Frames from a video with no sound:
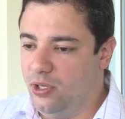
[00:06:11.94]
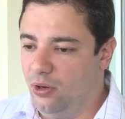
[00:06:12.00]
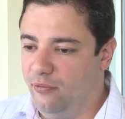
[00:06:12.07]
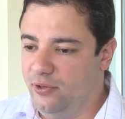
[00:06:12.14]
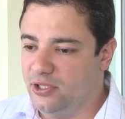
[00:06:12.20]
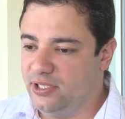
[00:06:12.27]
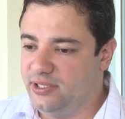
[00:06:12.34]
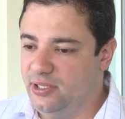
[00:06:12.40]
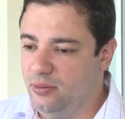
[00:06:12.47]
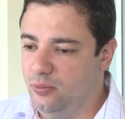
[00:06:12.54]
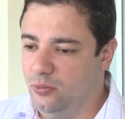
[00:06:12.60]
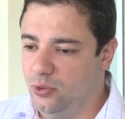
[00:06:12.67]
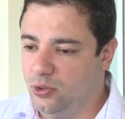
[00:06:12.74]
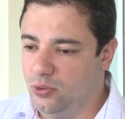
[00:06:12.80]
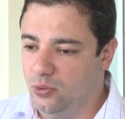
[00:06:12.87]
que eu vejo assim
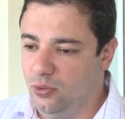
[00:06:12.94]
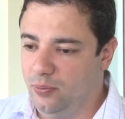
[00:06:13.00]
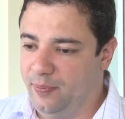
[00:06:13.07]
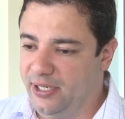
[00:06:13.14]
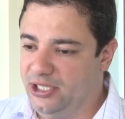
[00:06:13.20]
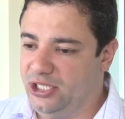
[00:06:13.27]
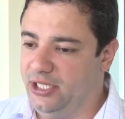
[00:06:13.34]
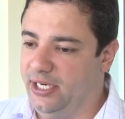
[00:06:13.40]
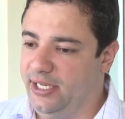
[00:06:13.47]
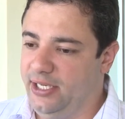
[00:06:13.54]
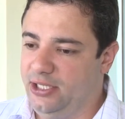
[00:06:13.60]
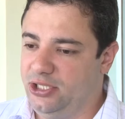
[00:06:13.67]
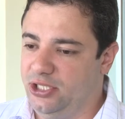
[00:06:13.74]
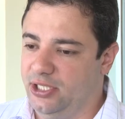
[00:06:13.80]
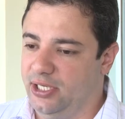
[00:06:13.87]
muito
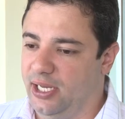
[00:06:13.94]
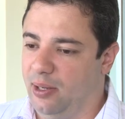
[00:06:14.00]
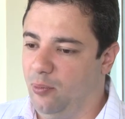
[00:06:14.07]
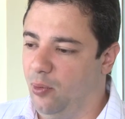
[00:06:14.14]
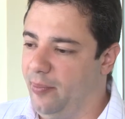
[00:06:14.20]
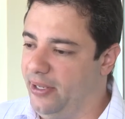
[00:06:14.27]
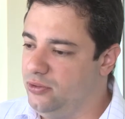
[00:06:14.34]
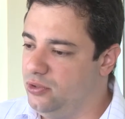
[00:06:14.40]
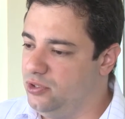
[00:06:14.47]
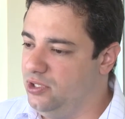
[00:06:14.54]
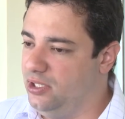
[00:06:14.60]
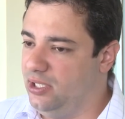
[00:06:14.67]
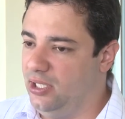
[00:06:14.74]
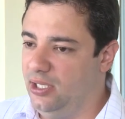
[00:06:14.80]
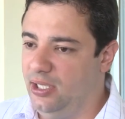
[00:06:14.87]
pertinente a
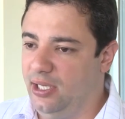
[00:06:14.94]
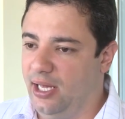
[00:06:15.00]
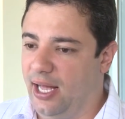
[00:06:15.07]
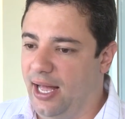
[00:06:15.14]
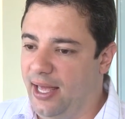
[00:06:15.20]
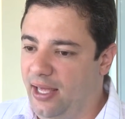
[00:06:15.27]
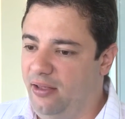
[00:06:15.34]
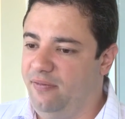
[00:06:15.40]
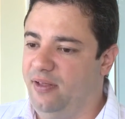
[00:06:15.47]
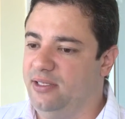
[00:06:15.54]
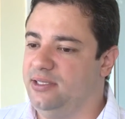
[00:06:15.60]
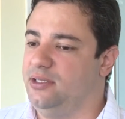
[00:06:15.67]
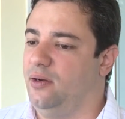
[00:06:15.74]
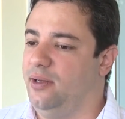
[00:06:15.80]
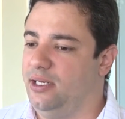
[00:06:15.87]
momentos em que a
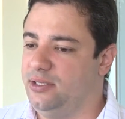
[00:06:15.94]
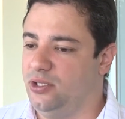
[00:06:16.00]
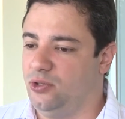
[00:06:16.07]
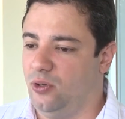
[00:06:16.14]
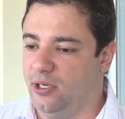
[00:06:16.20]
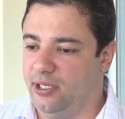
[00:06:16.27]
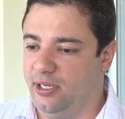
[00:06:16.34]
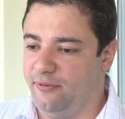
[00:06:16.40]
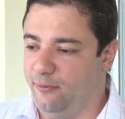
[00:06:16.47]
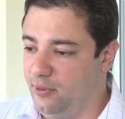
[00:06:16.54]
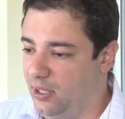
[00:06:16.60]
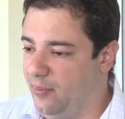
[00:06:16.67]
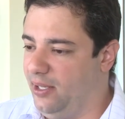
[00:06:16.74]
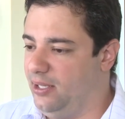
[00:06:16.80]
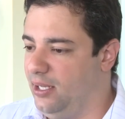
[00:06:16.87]
reinvenção ela se torna
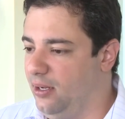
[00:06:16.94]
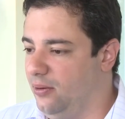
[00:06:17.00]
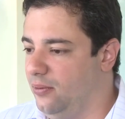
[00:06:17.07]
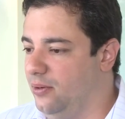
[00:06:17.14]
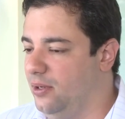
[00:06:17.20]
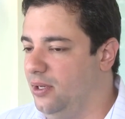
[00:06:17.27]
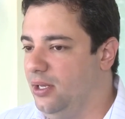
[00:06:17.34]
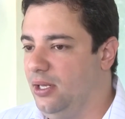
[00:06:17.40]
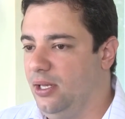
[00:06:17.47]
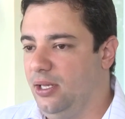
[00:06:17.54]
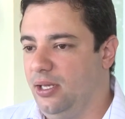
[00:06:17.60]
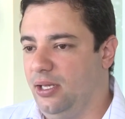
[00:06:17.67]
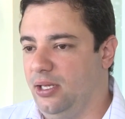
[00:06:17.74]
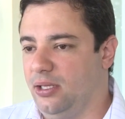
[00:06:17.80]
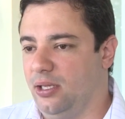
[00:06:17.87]
fundamental.
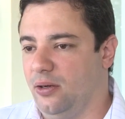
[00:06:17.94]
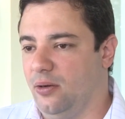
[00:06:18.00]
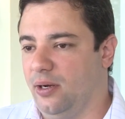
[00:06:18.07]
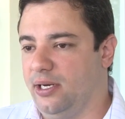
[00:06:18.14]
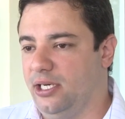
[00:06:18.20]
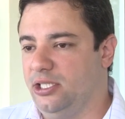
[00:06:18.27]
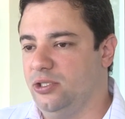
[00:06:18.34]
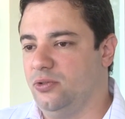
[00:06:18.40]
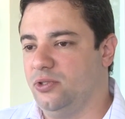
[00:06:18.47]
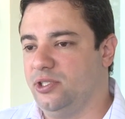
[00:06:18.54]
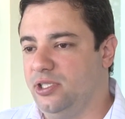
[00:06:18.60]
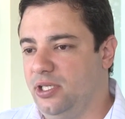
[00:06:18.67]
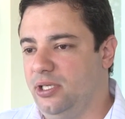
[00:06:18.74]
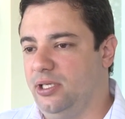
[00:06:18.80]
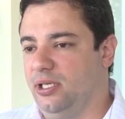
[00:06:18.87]
Então eu acredito
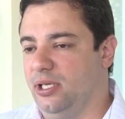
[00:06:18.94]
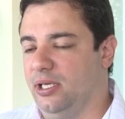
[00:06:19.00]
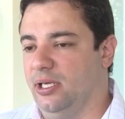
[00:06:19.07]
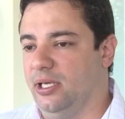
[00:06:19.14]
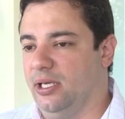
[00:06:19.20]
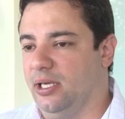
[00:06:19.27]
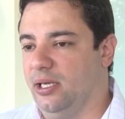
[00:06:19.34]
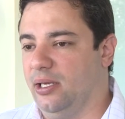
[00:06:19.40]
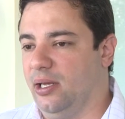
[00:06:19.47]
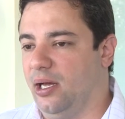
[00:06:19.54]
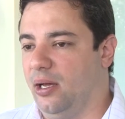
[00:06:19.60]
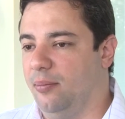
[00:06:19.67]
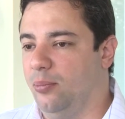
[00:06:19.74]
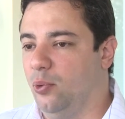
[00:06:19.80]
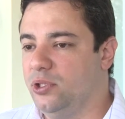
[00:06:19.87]
sim que
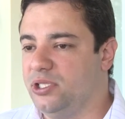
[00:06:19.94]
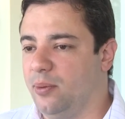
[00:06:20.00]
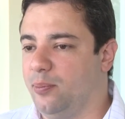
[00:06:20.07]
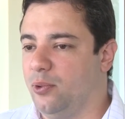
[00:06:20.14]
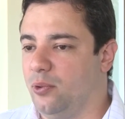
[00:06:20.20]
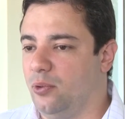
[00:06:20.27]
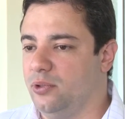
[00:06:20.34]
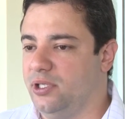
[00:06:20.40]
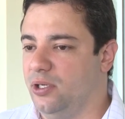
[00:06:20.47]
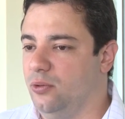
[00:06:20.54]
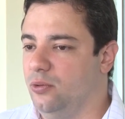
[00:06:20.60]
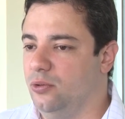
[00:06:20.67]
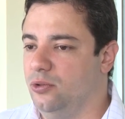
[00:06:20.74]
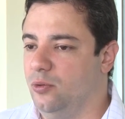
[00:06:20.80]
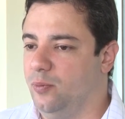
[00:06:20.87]
a busca por
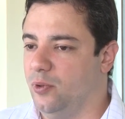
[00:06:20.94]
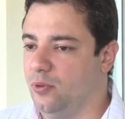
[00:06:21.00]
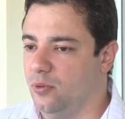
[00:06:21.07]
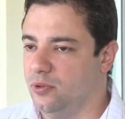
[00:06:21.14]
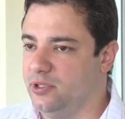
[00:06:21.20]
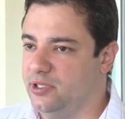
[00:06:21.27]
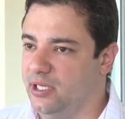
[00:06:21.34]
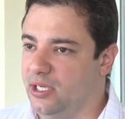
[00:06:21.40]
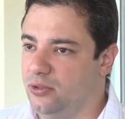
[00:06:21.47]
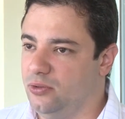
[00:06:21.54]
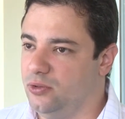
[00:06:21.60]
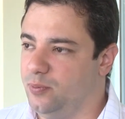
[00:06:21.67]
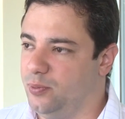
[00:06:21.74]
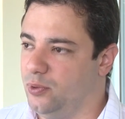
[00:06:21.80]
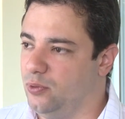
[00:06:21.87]
conteúdo, por
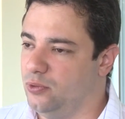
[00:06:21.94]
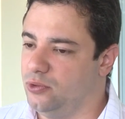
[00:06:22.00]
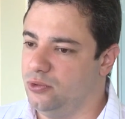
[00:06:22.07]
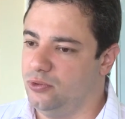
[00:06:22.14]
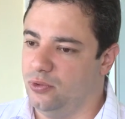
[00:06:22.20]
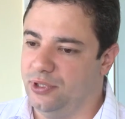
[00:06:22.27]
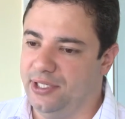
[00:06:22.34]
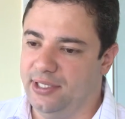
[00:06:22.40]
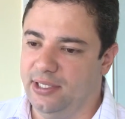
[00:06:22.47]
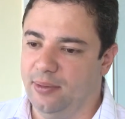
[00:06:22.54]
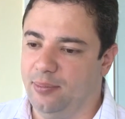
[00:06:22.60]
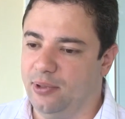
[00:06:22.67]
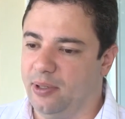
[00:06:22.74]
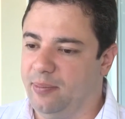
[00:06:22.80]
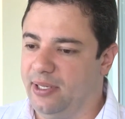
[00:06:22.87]
conceitos, por
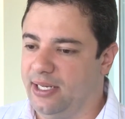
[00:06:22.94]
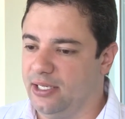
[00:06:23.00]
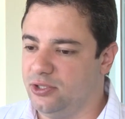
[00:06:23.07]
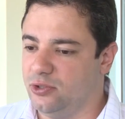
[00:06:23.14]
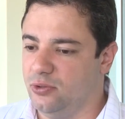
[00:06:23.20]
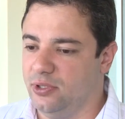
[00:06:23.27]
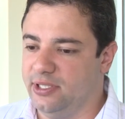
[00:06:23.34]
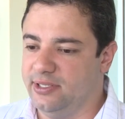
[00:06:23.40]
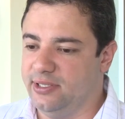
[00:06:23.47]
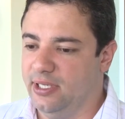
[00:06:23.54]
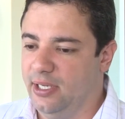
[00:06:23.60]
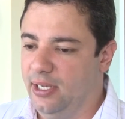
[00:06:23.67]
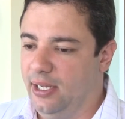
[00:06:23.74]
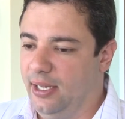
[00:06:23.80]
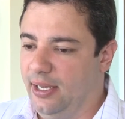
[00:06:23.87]
consultoria, por aplicações
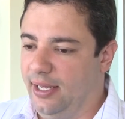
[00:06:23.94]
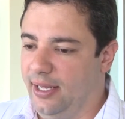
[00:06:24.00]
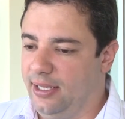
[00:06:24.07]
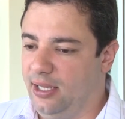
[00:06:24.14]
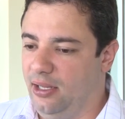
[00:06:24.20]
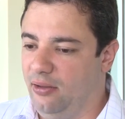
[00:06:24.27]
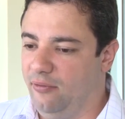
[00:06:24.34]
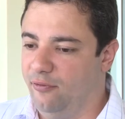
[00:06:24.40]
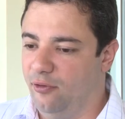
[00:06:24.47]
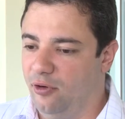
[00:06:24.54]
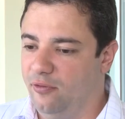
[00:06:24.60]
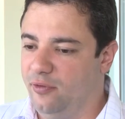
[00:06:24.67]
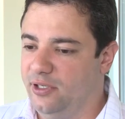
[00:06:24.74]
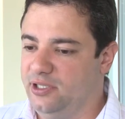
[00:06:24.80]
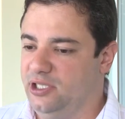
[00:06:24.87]
é, que
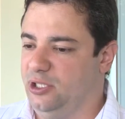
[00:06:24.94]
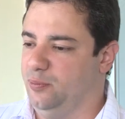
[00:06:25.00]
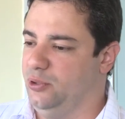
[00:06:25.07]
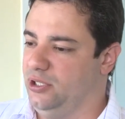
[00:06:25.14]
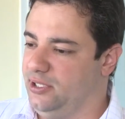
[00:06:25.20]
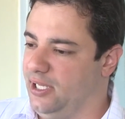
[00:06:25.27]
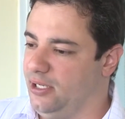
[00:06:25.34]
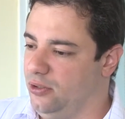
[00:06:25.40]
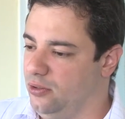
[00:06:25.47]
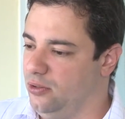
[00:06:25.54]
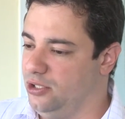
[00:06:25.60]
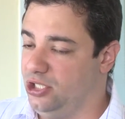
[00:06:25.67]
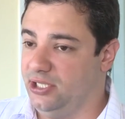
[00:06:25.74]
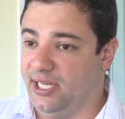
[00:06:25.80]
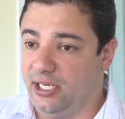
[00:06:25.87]
envolvam esse tipo de,
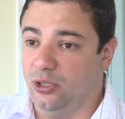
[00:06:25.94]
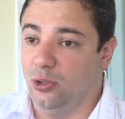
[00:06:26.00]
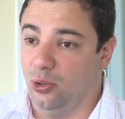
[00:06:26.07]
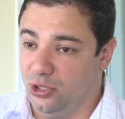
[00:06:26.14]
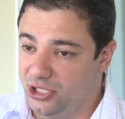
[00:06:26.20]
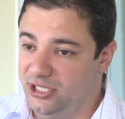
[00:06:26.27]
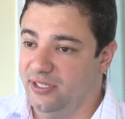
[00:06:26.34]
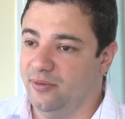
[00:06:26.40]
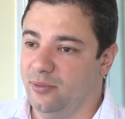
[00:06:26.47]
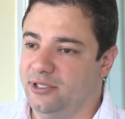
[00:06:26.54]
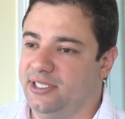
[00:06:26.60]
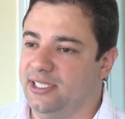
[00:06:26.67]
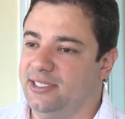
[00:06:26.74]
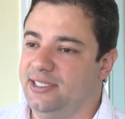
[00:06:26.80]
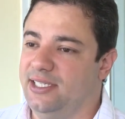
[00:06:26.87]
tecno de, tecnologia, vamos
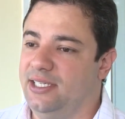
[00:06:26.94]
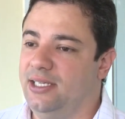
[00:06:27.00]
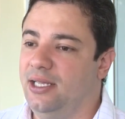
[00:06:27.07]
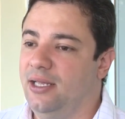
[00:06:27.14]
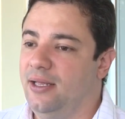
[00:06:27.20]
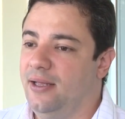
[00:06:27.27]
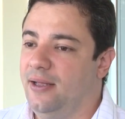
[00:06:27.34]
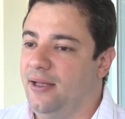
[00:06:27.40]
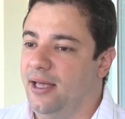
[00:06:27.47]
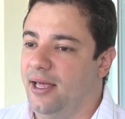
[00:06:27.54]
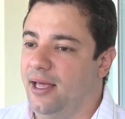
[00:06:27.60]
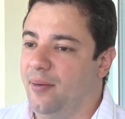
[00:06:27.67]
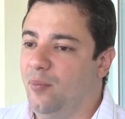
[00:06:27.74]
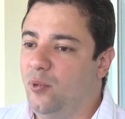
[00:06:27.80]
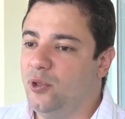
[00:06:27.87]
dizer assim,
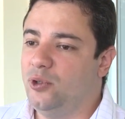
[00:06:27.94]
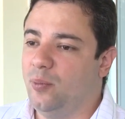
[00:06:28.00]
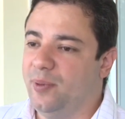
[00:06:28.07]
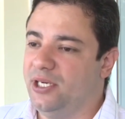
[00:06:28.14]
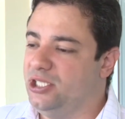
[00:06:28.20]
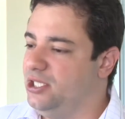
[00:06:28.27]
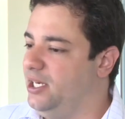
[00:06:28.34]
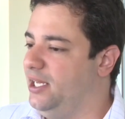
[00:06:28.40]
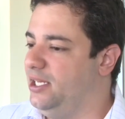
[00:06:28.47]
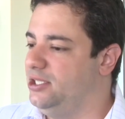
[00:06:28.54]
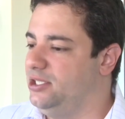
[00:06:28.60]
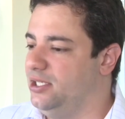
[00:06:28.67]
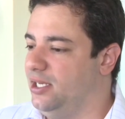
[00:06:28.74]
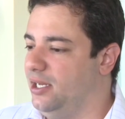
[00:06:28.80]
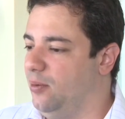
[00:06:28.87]
é muito
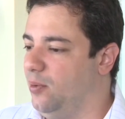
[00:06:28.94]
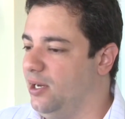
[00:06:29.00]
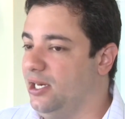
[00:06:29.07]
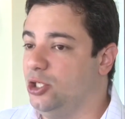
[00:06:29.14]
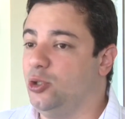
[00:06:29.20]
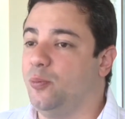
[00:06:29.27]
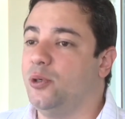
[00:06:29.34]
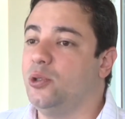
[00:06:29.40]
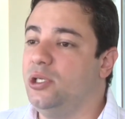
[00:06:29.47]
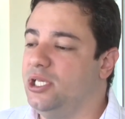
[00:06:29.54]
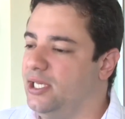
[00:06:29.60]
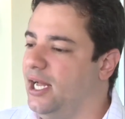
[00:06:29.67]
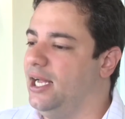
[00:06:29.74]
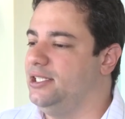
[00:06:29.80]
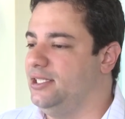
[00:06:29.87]
pertinente, é uma grande
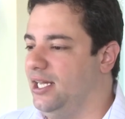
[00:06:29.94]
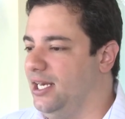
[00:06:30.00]
oportunidade na